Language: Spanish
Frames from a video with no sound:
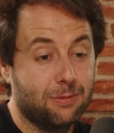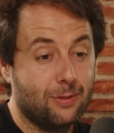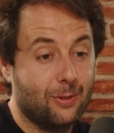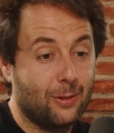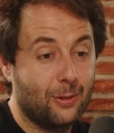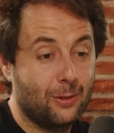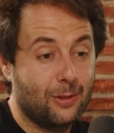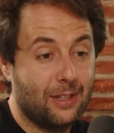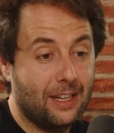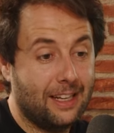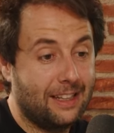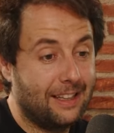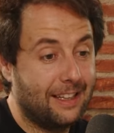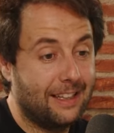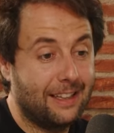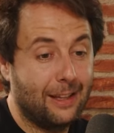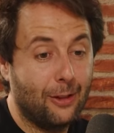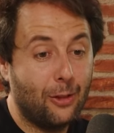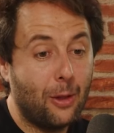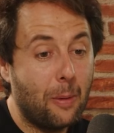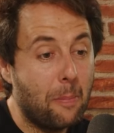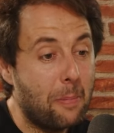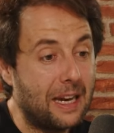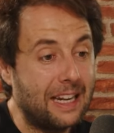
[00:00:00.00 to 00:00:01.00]
no sé,
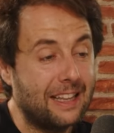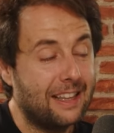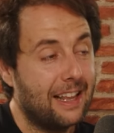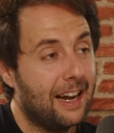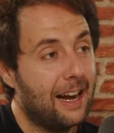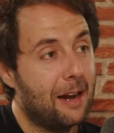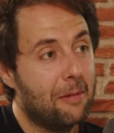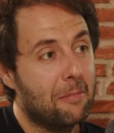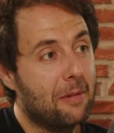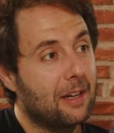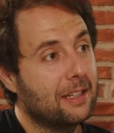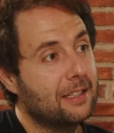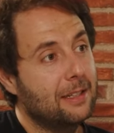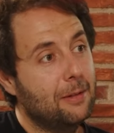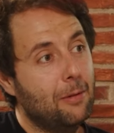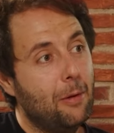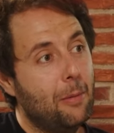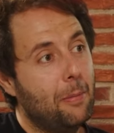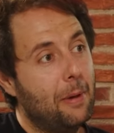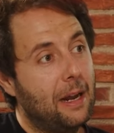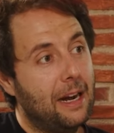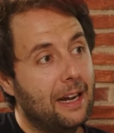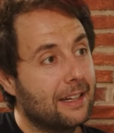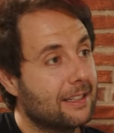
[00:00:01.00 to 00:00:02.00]
intentando apretar al
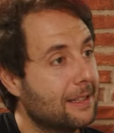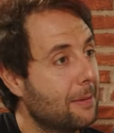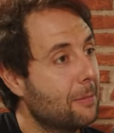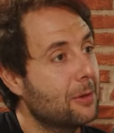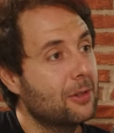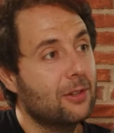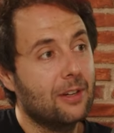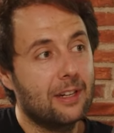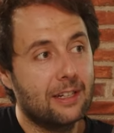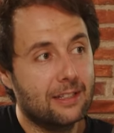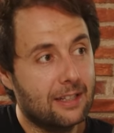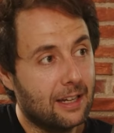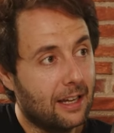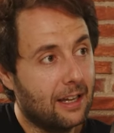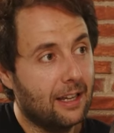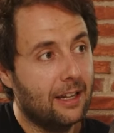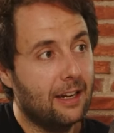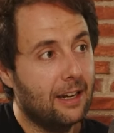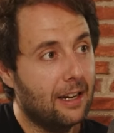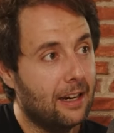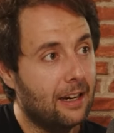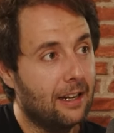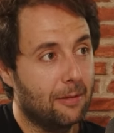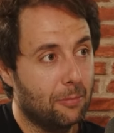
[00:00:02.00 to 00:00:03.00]
máximo para que esa persona que se
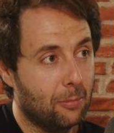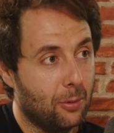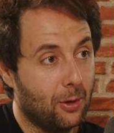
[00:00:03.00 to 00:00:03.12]
quiere ir